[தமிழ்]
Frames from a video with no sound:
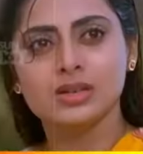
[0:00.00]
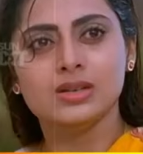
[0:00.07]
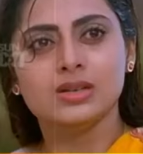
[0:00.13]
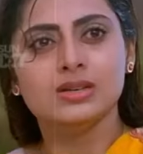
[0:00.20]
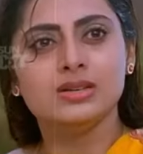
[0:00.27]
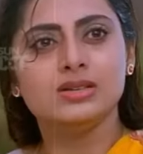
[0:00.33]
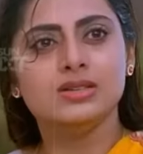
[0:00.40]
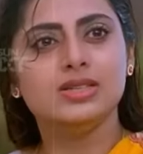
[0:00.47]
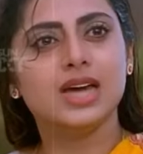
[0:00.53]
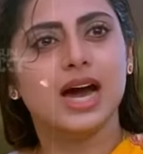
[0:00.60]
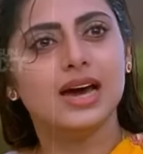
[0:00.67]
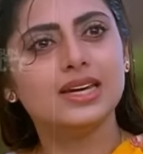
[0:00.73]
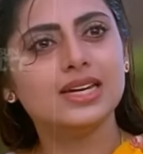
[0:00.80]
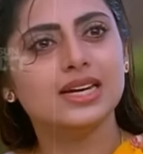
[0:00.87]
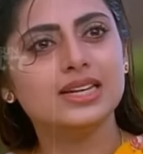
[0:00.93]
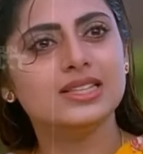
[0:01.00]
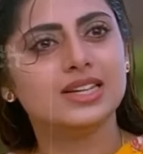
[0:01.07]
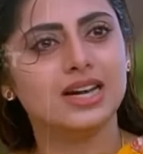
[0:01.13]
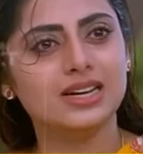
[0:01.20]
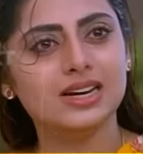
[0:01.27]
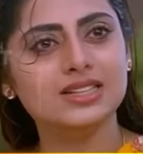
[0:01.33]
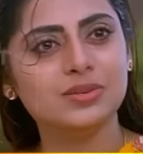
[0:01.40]
இது மட்டும் இல்லாம
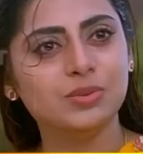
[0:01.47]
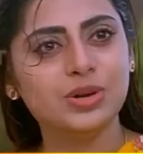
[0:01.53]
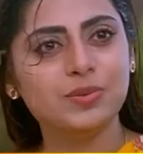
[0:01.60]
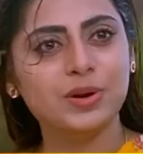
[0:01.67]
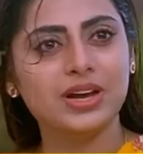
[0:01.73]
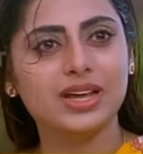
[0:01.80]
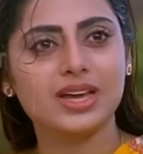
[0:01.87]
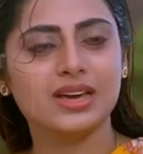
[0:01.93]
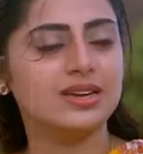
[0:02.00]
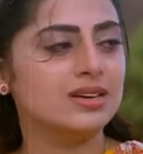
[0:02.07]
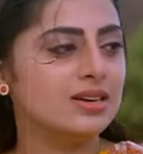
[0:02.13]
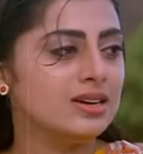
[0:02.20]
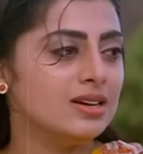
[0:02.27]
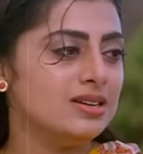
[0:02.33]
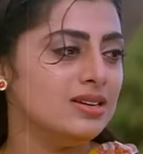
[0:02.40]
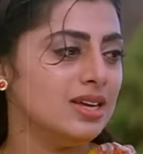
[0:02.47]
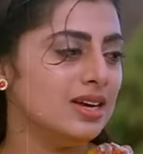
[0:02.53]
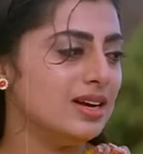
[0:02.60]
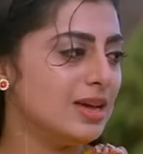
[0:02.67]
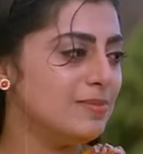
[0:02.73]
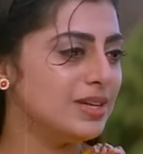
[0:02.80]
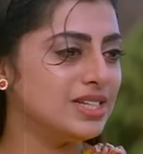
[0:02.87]
பானுபிரியா சூரிய வம்சம் படத்துல பிரியா
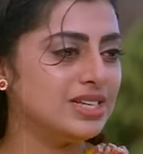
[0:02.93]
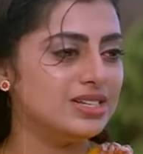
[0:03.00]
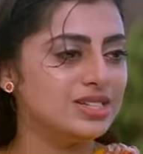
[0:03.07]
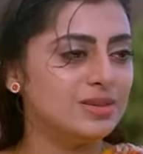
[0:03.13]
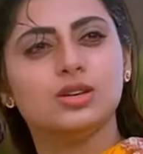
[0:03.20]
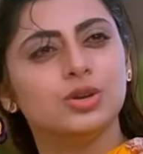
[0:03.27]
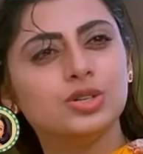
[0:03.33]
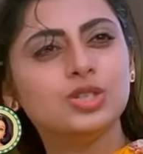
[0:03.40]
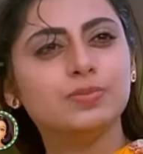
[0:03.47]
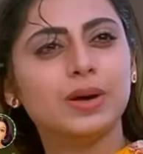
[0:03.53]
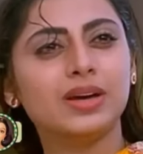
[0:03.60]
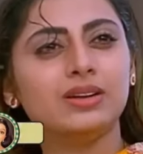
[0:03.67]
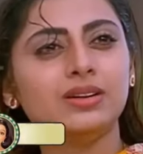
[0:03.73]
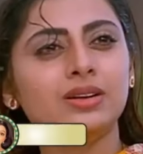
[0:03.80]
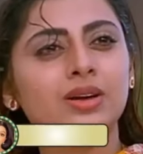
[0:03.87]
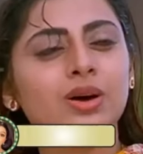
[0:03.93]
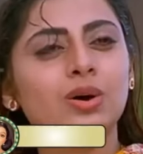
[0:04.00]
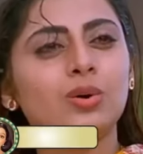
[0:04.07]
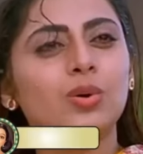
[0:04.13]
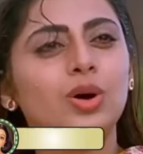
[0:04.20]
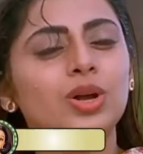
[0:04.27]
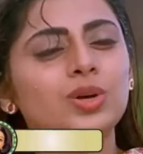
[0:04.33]
ராமனுக்கும் யோசிச்சு பாரு
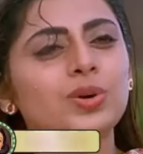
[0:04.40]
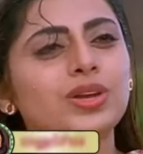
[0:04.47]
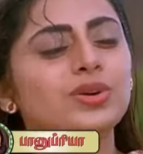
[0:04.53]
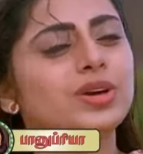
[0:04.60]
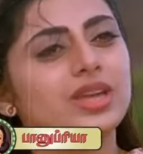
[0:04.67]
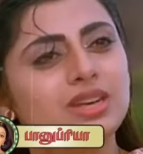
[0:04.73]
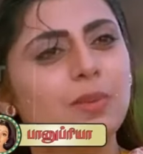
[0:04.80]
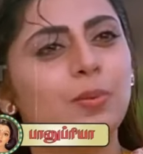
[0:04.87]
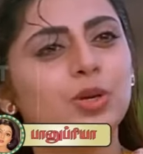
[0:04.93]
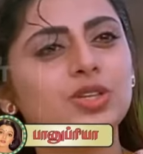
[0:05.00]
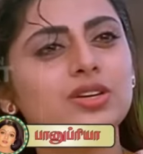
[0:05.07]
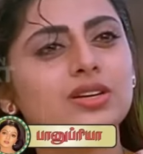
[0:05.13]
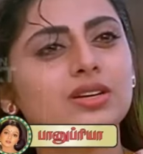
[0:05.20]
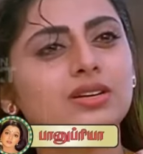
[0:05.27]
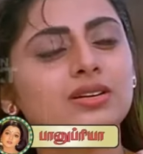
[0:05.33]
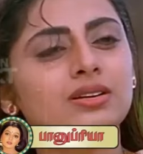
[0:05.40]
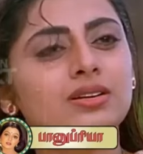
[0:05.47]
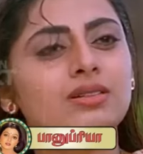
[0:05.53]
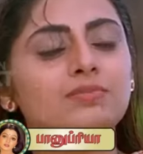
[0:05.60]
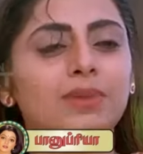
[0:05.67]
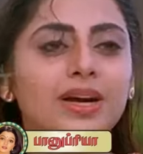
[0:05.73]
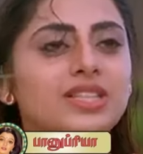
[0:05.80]
உனக்கு எனக்கு என்ன பொருத்தம்
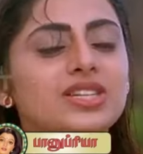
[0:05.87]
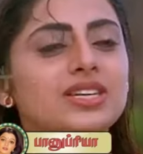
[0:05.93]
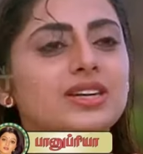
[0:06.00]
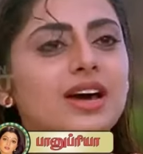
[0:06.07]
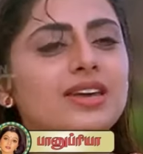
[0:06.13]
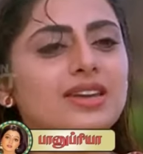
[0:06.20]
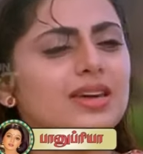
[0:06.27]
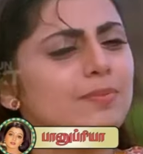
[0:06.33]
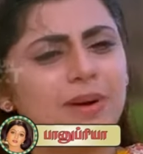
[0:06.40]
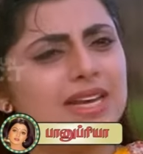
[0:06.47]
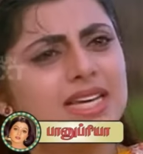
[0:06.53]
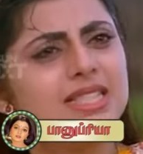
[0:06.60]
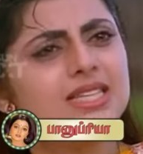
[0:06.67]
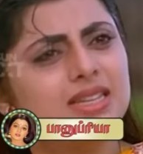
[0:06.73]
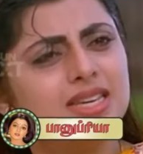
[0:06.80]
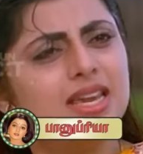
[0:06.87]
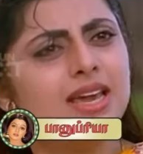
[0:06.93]
இருக்கு படிச்ச நான் எங்க